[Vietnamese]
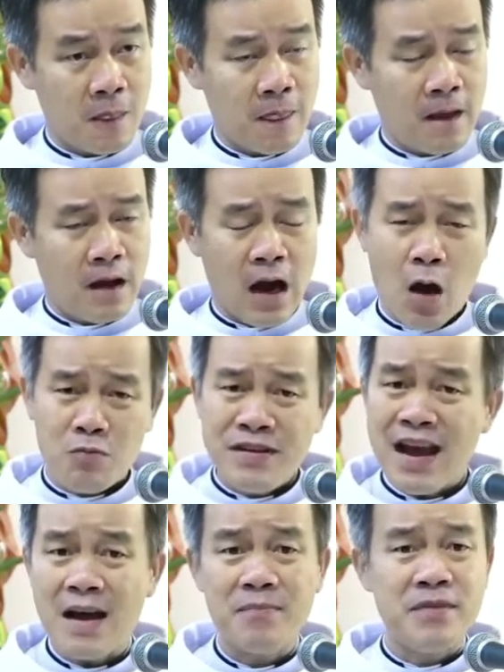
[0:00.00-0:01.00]
không
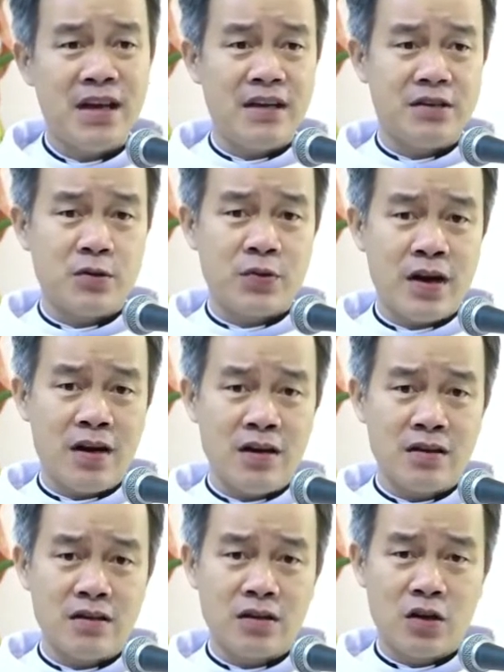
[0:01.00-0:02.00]
dám về chỗ
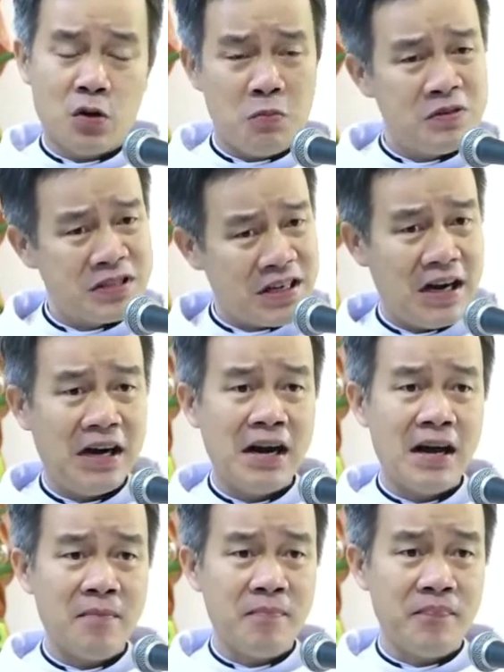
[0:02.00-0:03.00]
đó cũng sợ
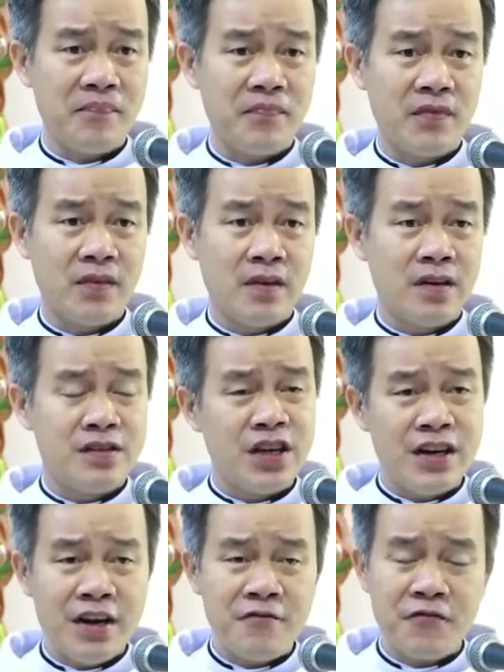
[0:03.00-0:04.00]
lắm cho
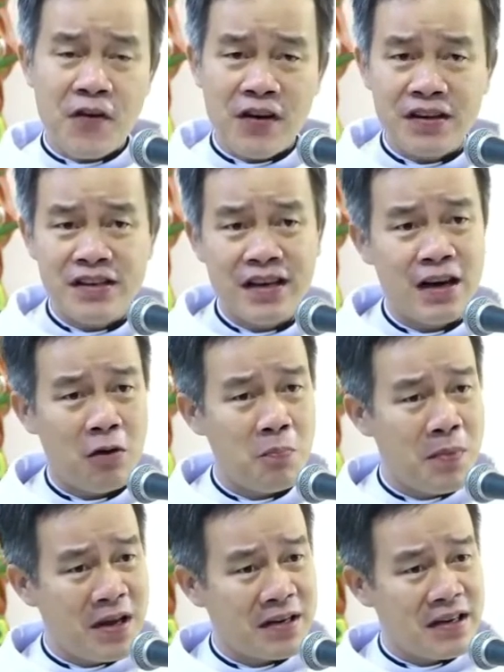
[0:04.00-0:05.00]
nên phân dân không
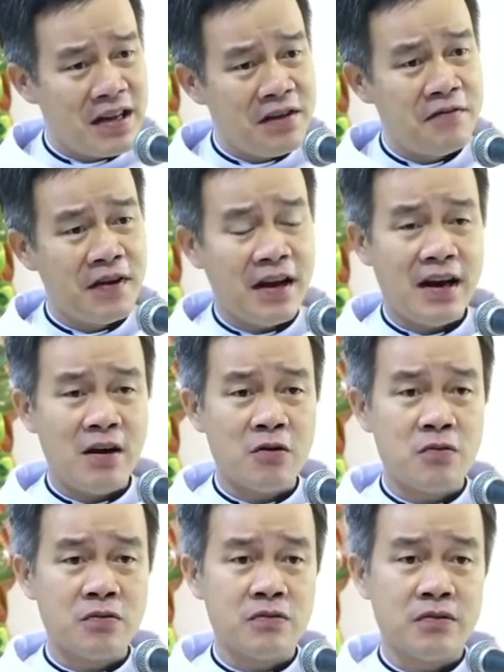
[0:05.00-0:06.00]
biết đi về
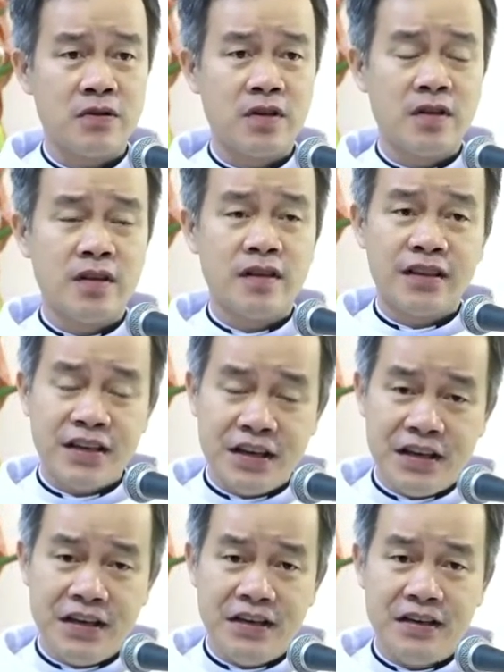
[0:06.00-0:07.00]
đâu
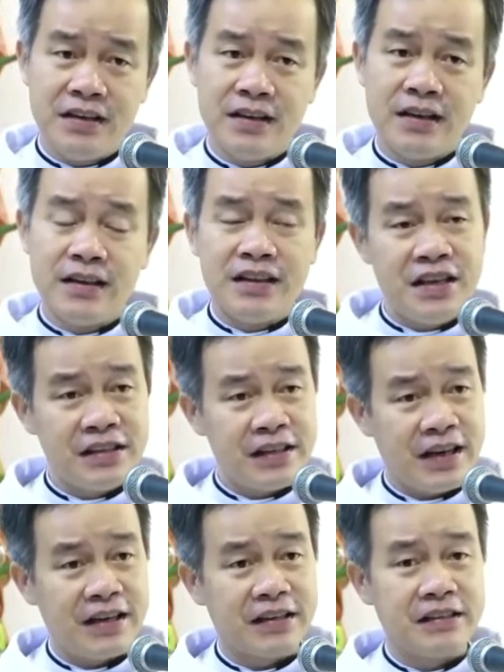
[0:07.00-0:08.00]
thì thiên
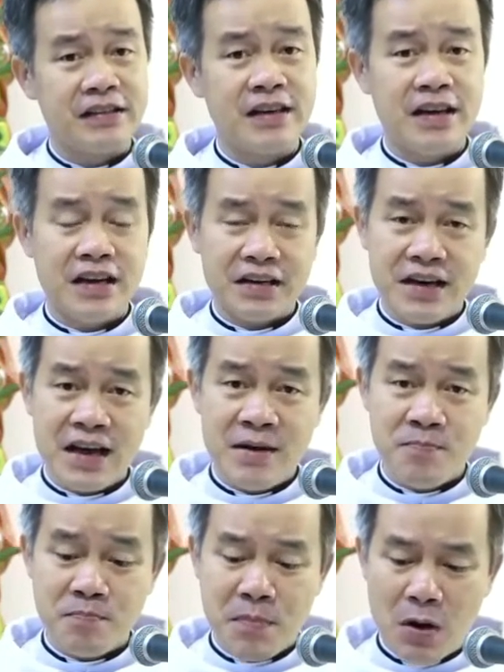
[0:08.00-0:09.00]
thần hiện
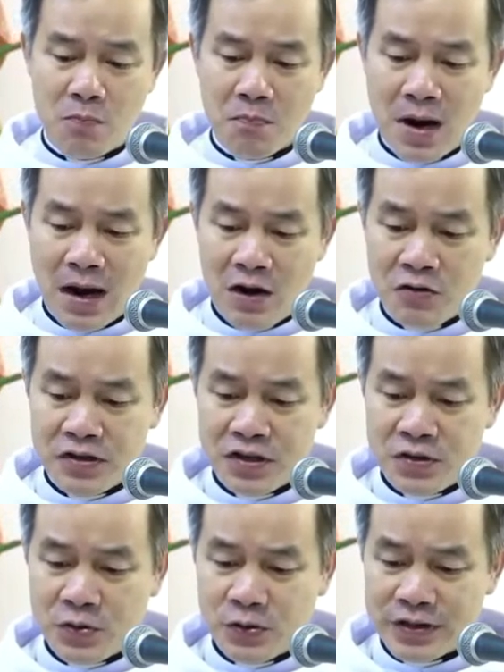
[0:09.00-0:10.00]
đến mộng báo cho
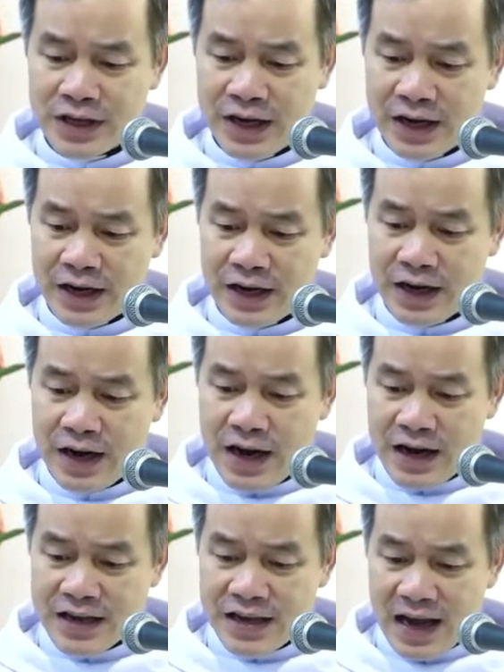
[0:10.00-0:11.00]
du xe
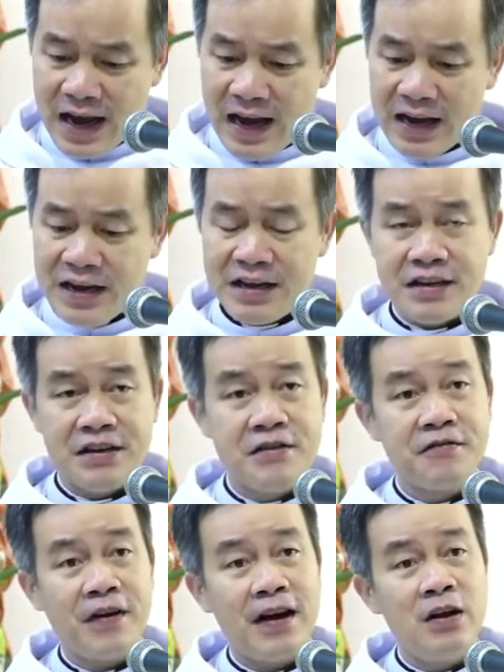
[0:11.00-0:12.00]
dạy
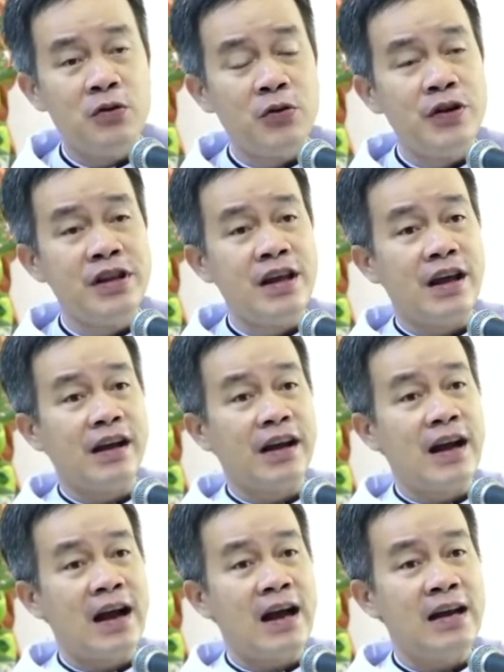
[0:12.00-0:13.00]
phải lui về
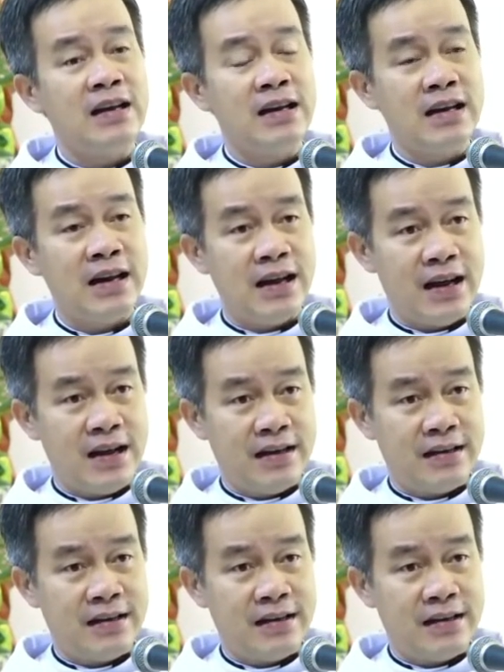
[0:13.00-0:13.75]
Galilea